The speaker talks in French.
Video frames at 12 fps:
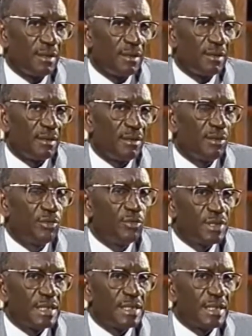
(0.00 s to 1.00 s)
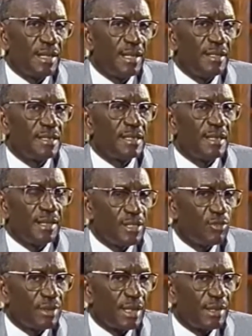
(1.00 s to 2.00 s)
Hein toutes ces analyses, les
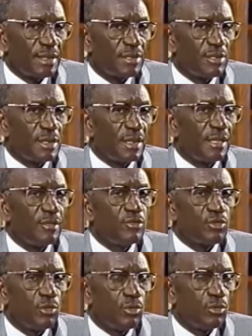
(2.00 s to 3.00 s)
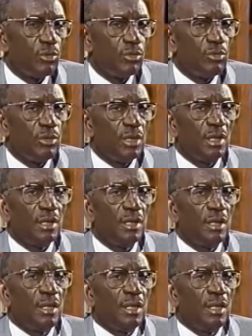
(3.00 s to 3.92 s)
résultats de ces analyses sont concluants